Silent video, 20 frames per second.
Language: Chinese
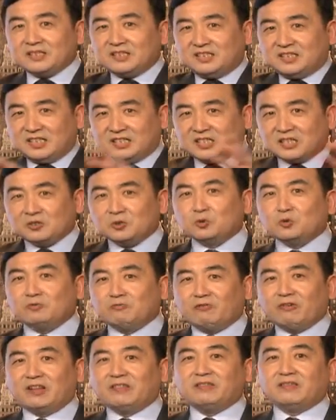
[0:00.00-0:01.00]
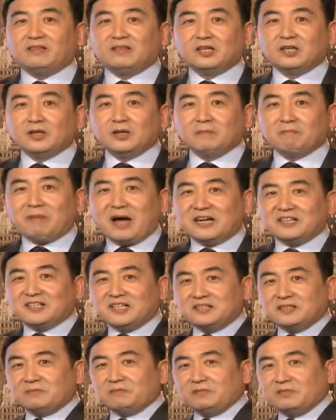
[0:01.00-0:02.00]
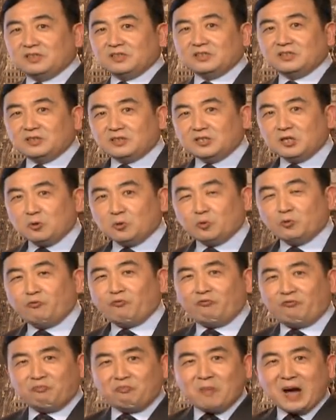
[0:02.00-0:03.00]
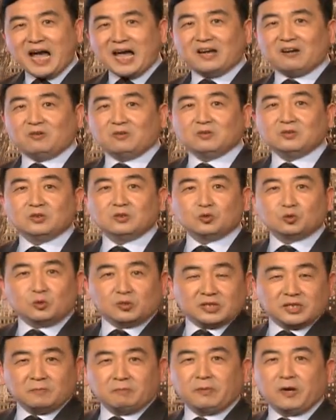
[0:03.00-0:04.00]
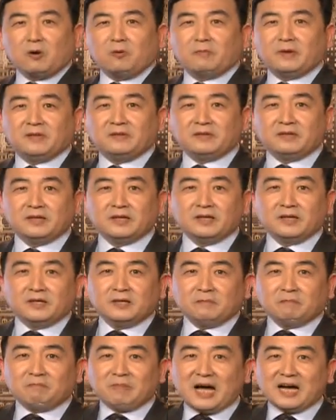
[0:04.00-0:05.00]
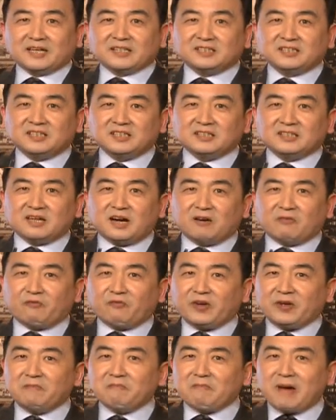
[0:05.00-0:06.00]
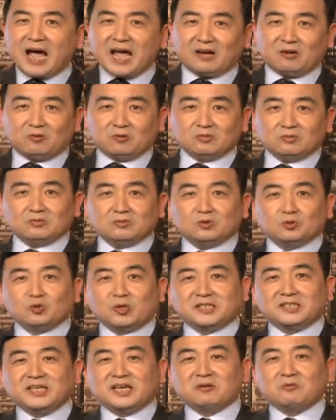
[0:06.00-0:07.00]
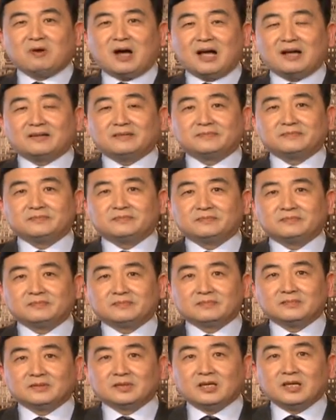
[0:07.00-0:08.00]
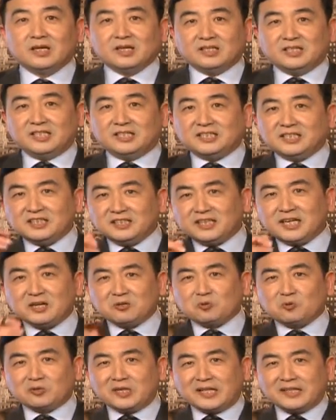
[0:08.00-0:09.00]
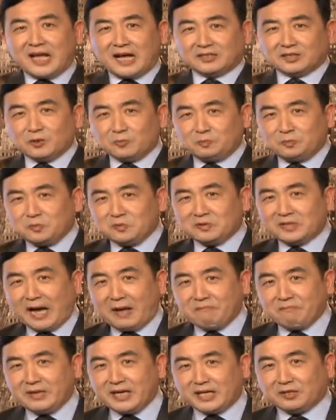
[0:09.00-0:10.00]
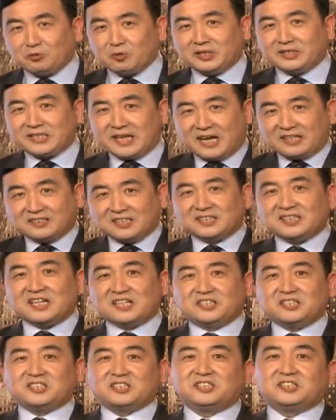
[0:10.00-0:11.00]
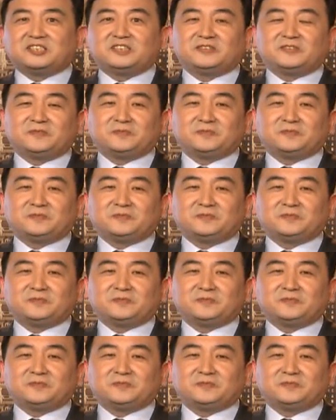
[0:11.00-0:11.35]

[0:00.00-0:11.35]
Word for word: 写成论文，把人肉卖了。 做成标本，把心肝肺卖了，赚钱花。你今天共产党就不敢面对这样的现实，